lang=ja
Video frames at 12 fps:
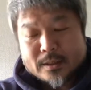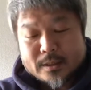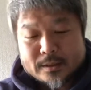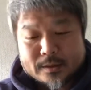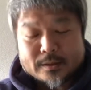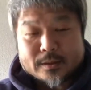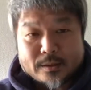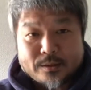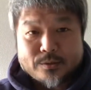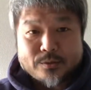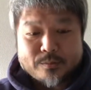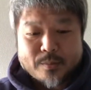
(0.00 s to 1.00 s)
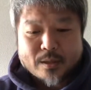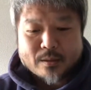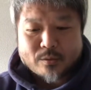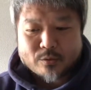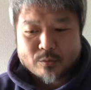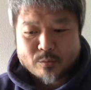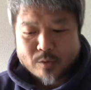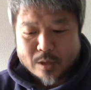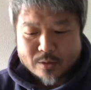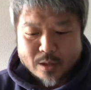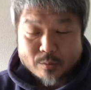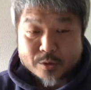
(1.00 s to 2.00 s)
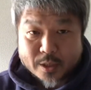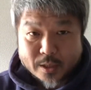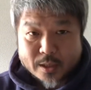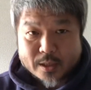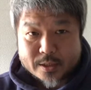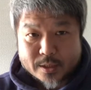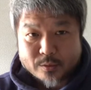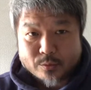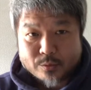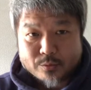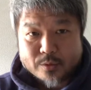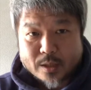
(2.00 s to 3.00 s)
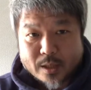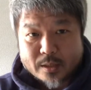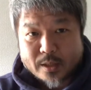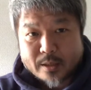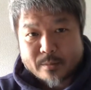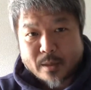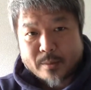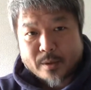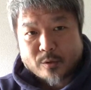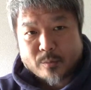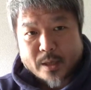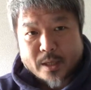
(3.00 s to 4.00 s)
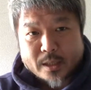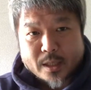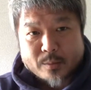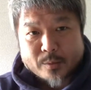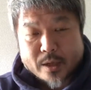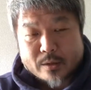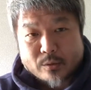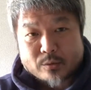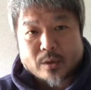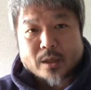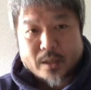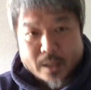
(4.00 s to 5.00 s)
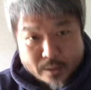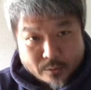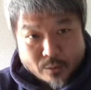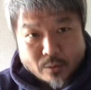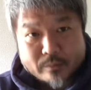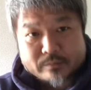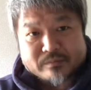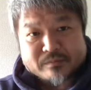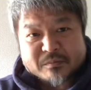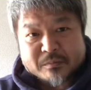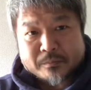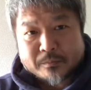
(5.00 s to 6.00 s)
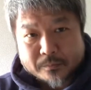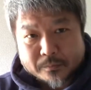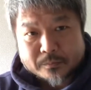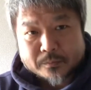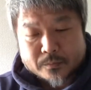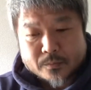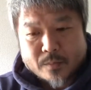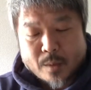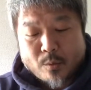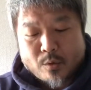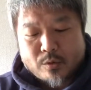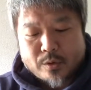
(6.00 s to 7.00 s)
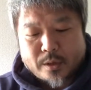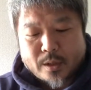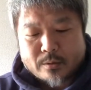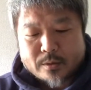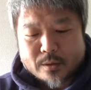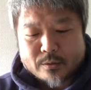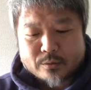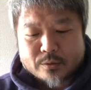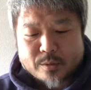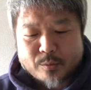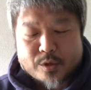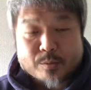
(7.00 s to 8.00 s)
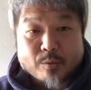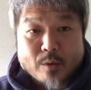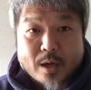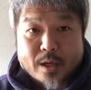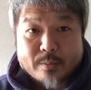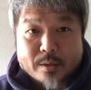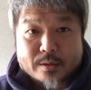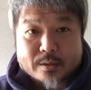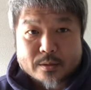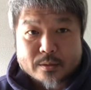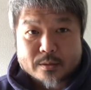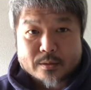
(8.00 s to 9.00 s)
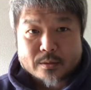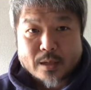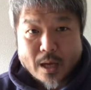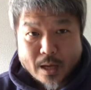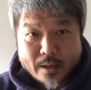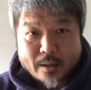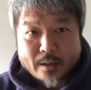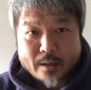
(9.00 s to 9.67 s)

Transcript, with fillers: うん、いう、まあ、こともあるかもしれないしという中で今目の前何もやることがないと、うんまあ、文句言いたくなる気持ちも分かります。はい